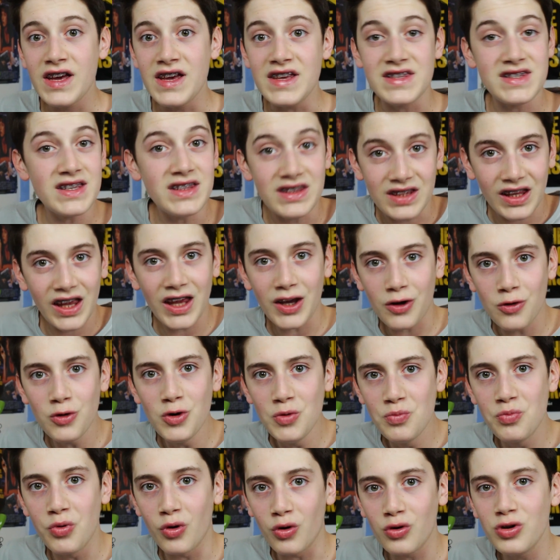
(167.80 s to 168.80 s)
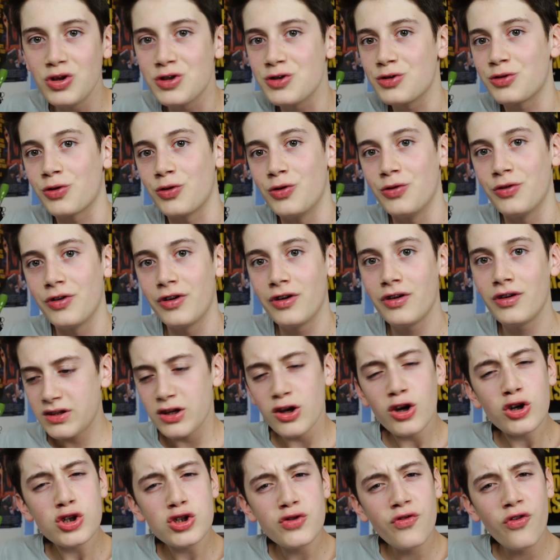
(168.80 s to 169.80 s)
et c'est très cool pour lui je trouve.
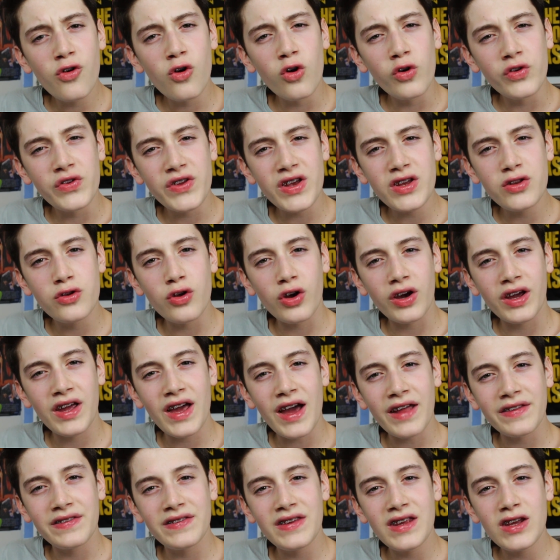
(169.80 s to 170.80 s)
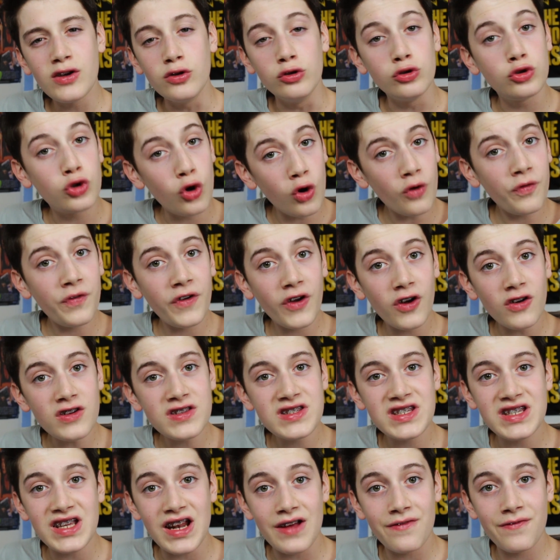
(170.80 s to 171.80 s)
D'ailleurs je vous conseille de regarder une
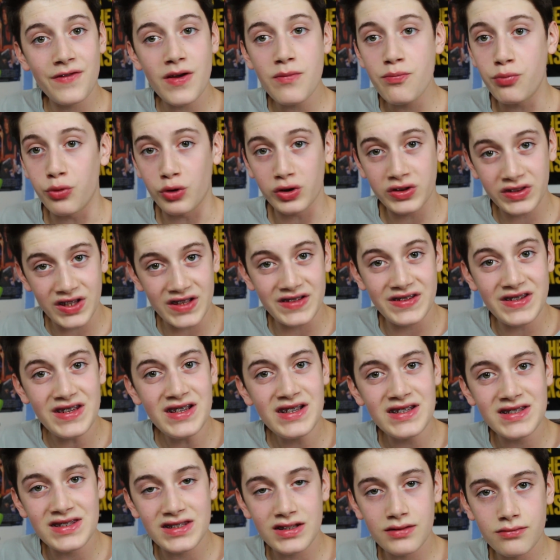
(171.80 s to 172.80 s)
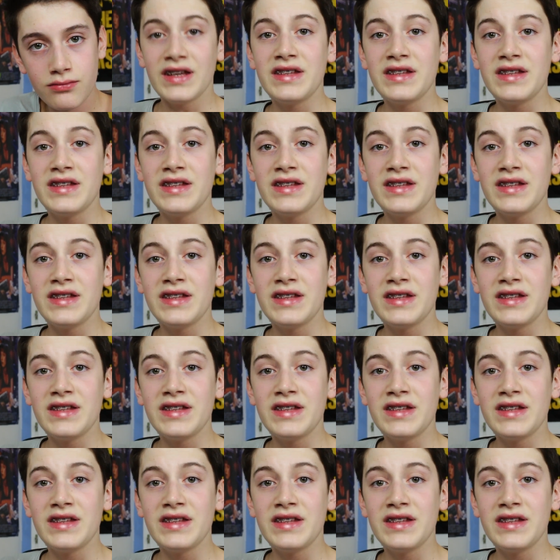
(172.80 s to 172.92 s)
conférence qu'il a fait pour TEDx.